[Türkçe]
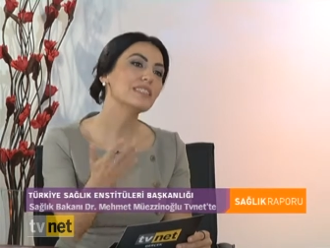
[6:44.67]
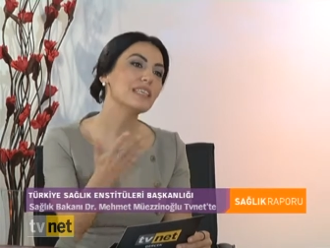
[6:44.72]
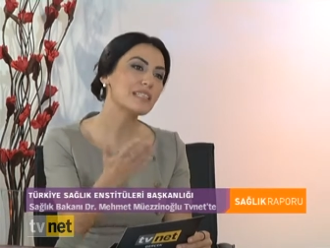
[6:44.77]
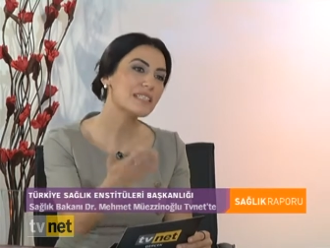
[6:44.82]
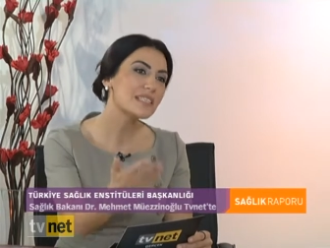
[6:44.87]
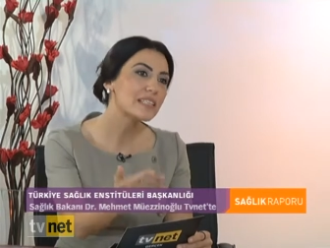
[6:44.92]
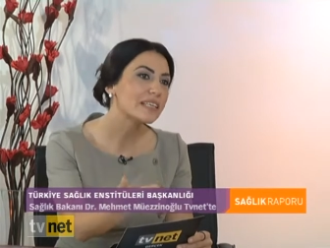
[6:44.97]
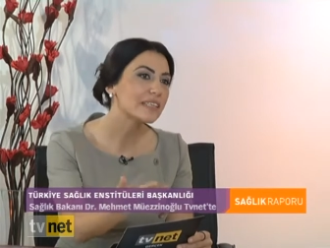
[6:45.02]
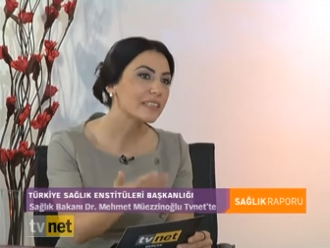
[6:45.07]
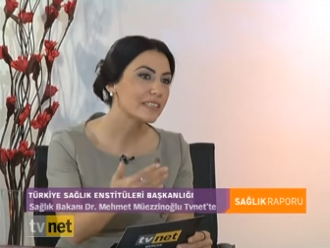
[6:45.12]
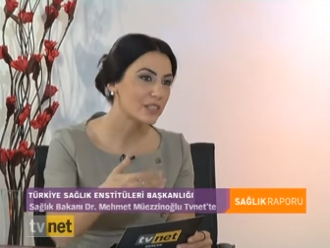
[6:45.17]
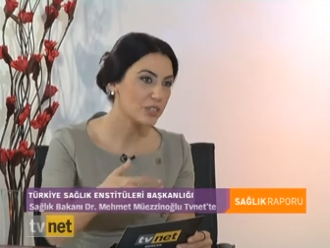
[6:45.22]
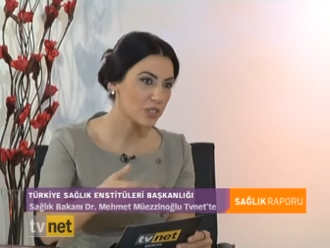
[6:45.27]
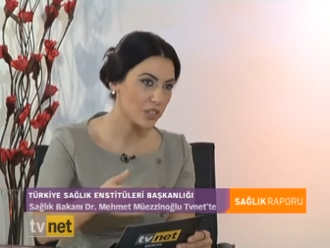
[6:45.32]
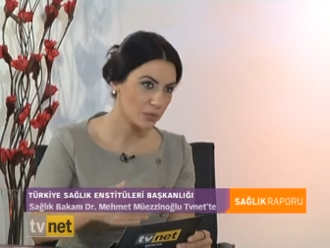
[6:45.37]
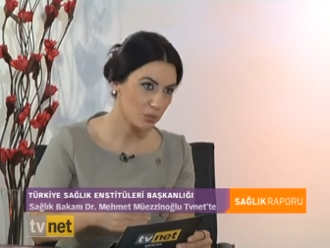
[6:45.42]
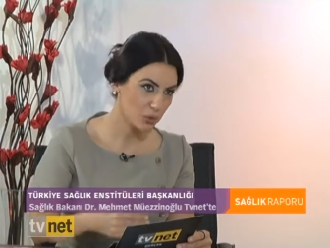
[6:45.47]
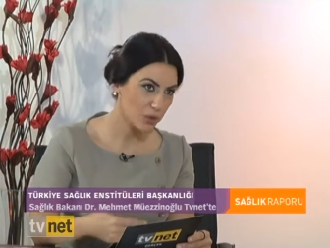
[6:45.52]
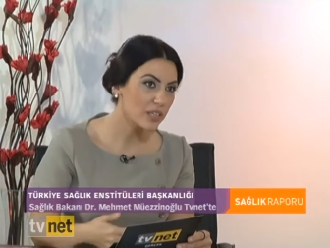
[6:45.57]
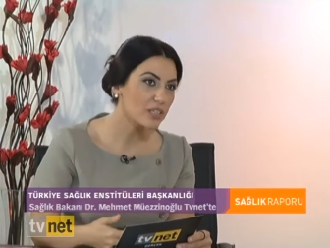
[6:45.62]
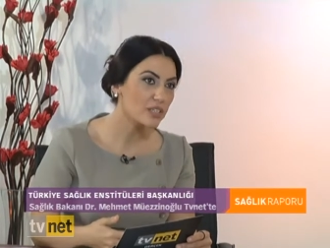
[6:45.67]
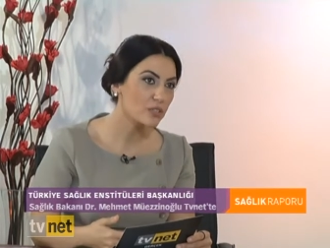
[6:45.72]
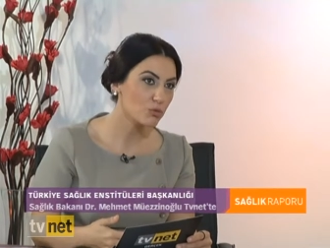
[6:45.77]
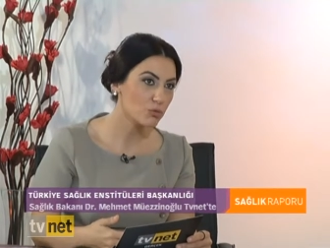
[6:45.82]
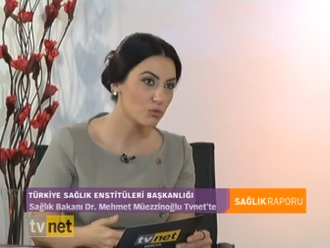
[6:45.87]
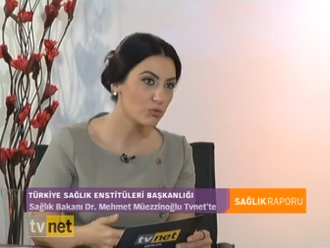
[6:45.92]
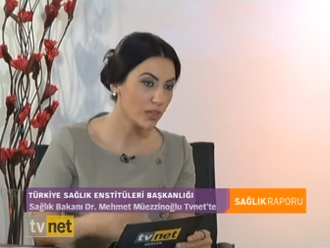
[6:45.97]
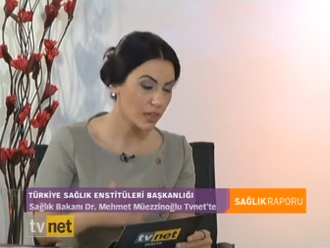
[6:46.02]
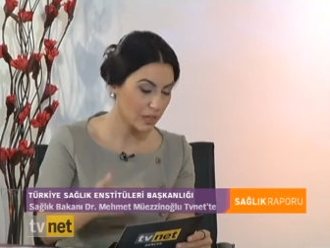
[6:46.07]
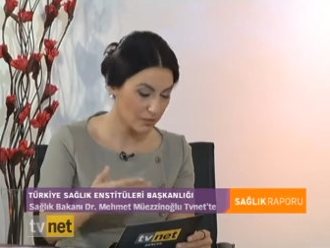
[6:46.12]
destekleyecek evet, bu
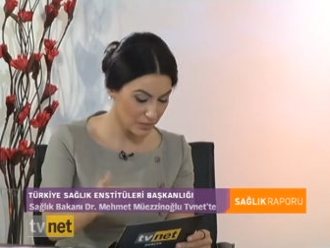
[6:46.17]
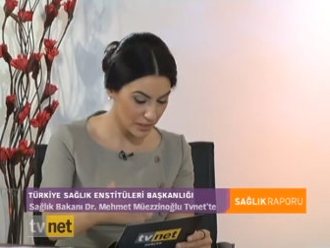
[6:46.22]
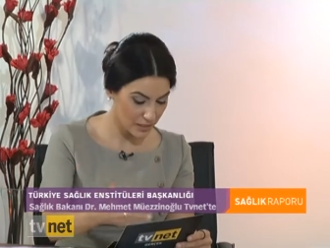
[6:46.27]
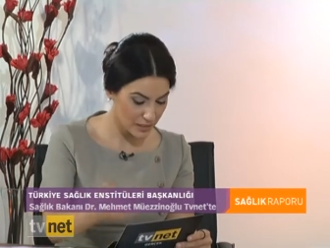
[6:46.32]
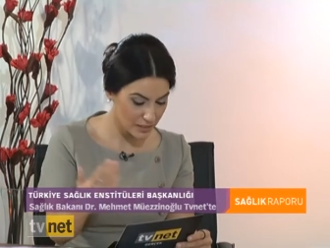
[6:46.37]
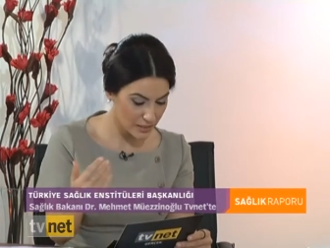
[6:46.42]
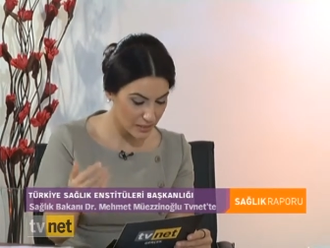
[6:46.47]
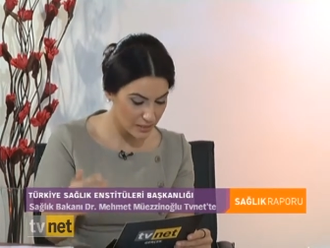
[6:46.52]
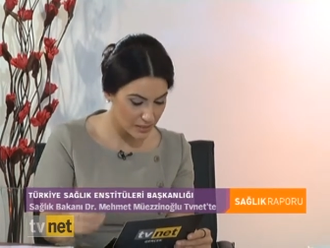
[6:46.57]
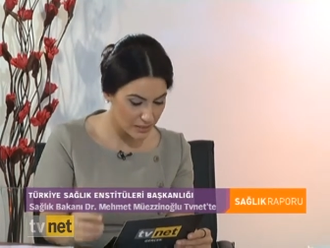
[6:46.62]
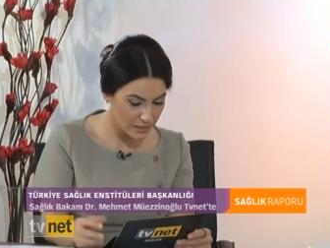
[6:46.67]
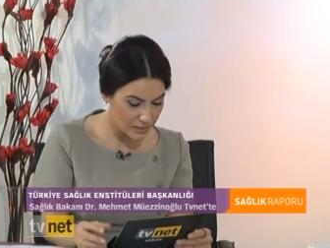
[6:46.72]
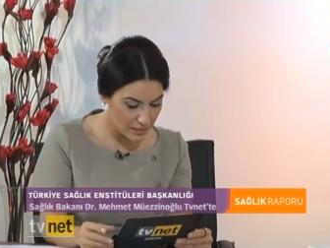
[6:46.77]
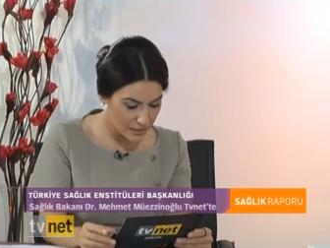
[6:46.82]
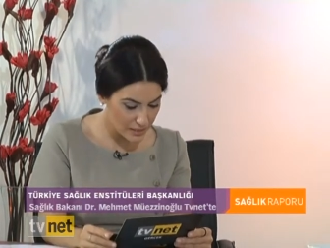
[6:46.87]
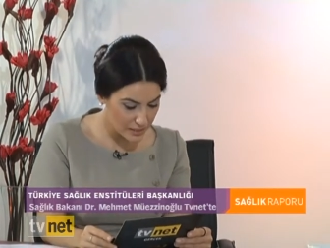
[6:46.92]
enstitüler evet, vasıtasıyla evet,